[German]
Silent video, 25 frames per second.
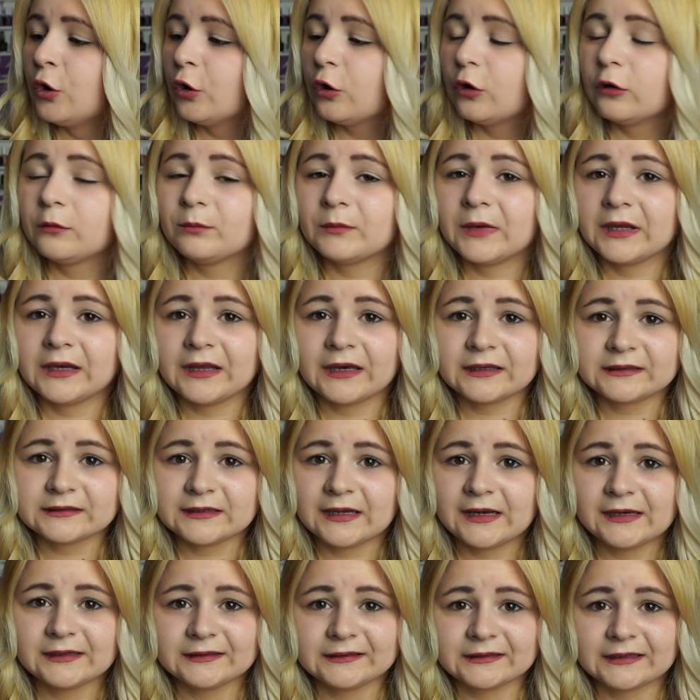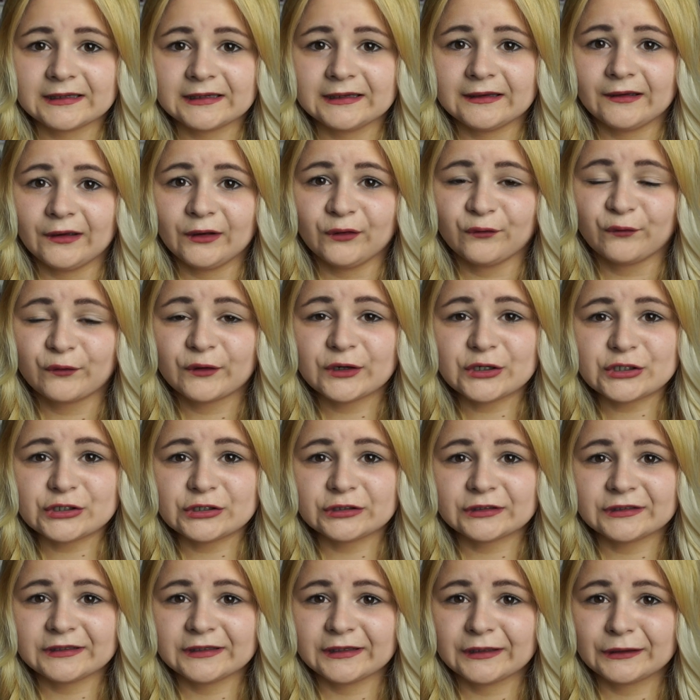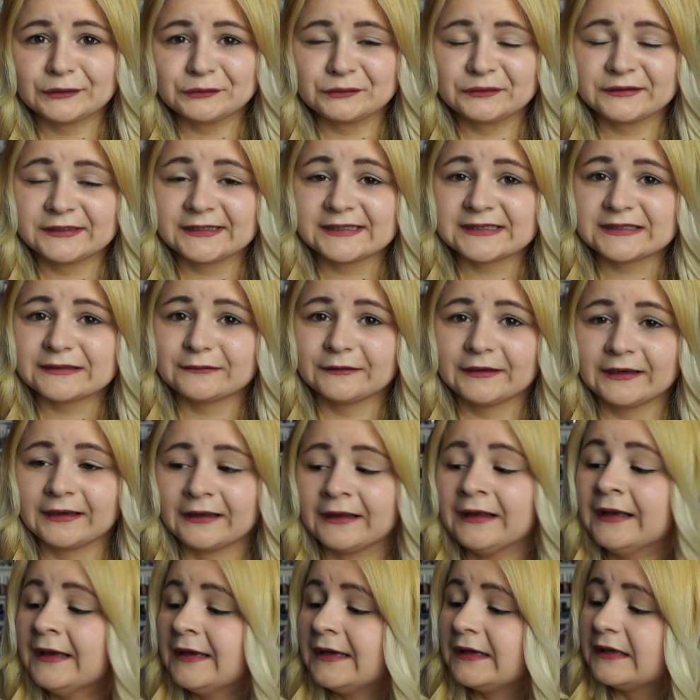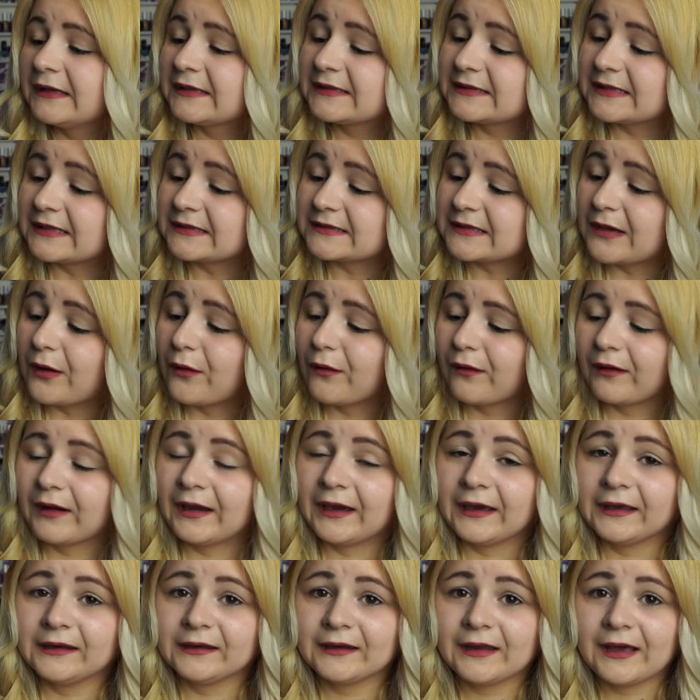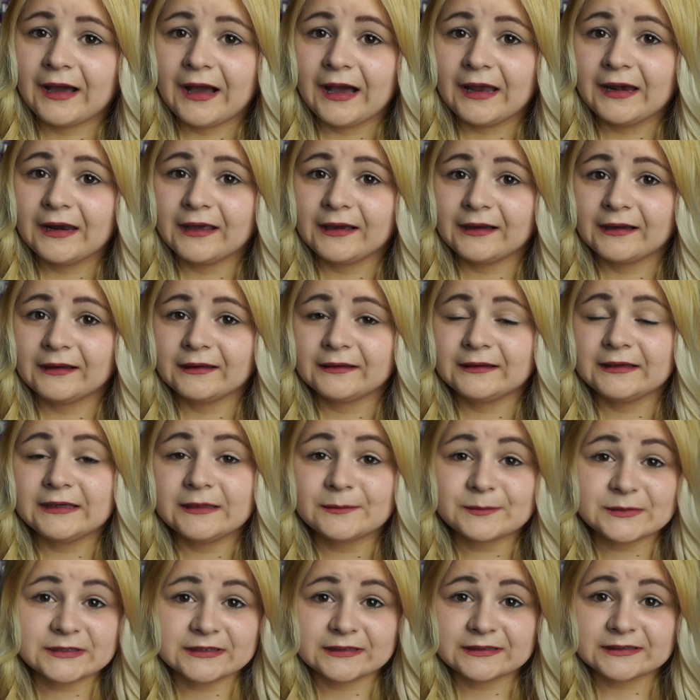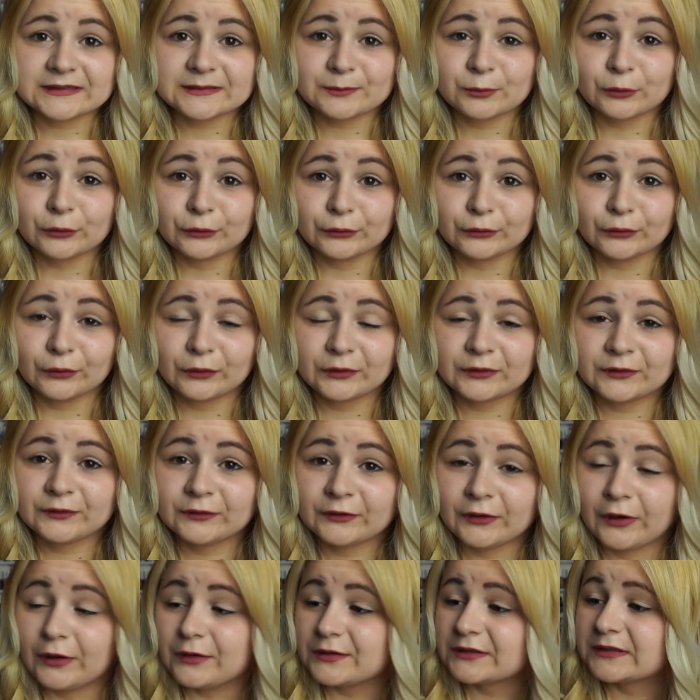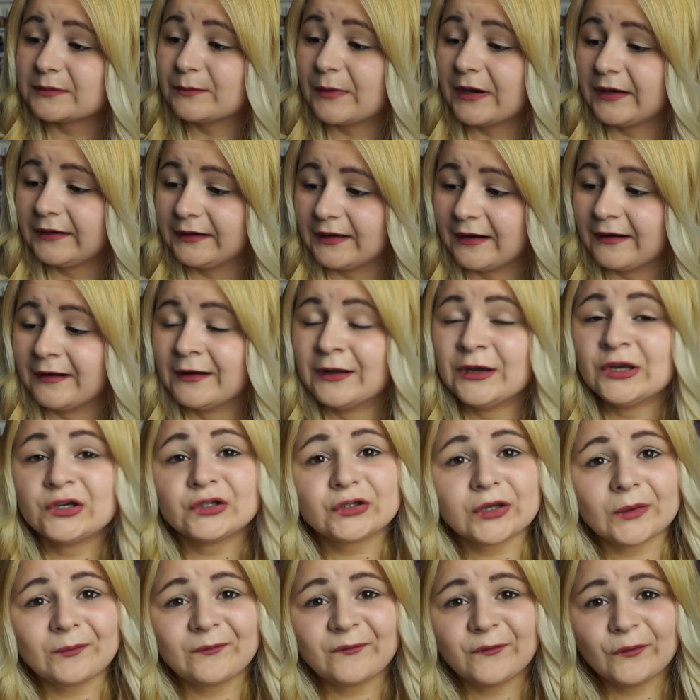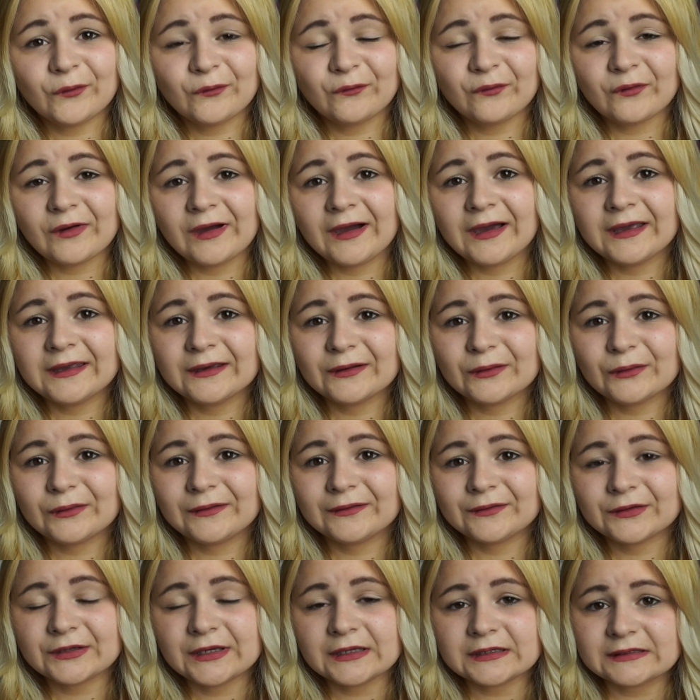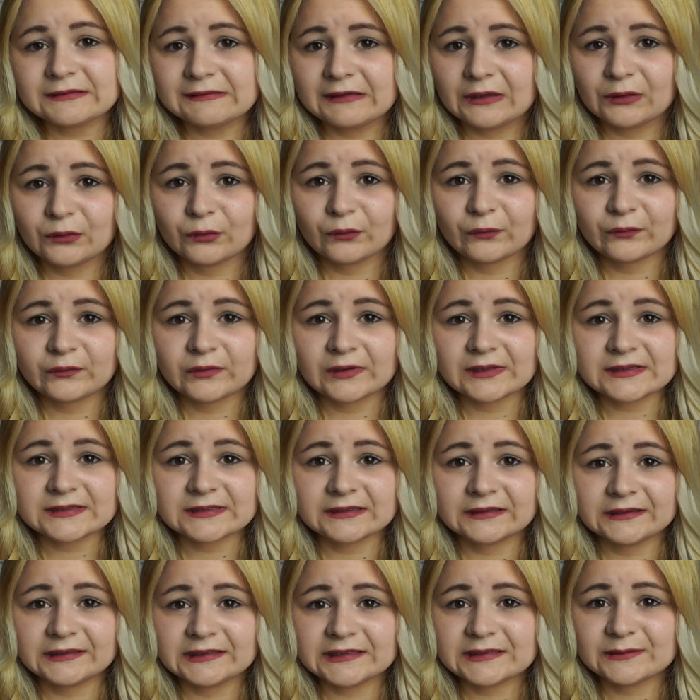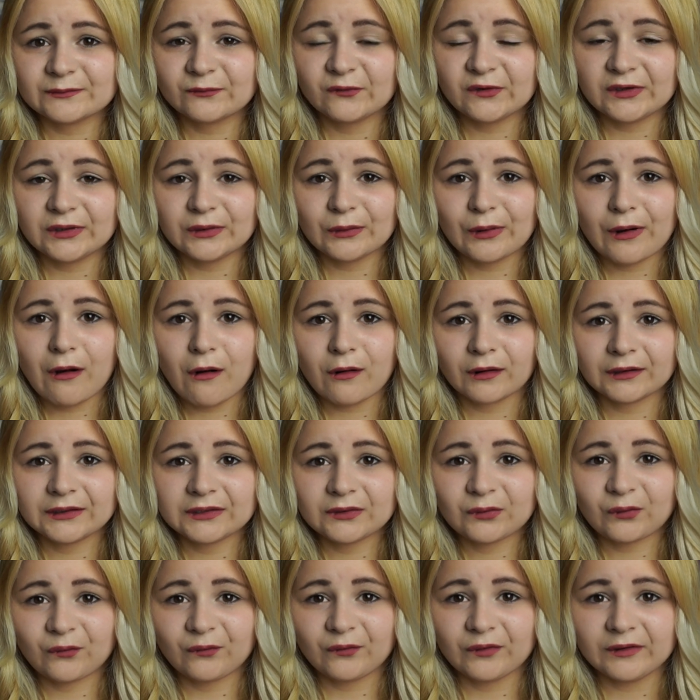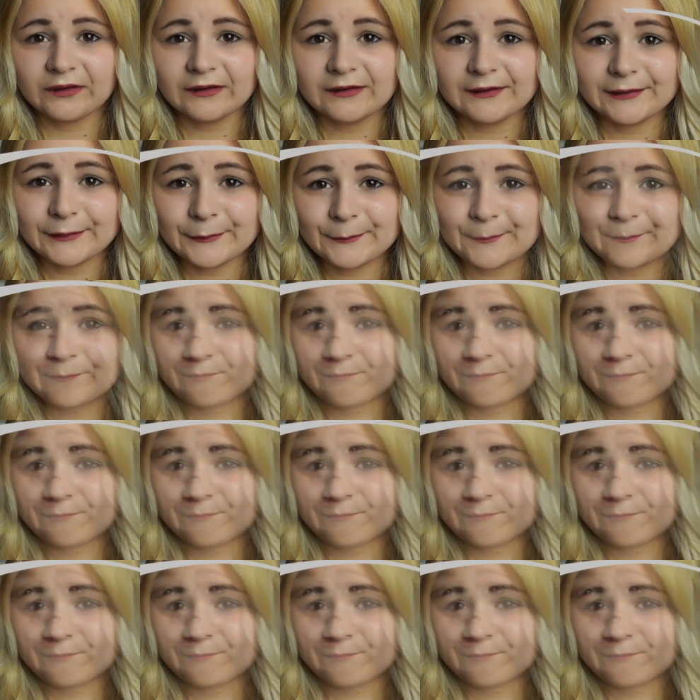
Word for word: und man hat halt einen kleinen frische Kick und deswegen ist das auch ein allerliebstes Produkt aus meiner Top 5 Reihe und deswegen durfte es in diesem Video auch nicht fehlen.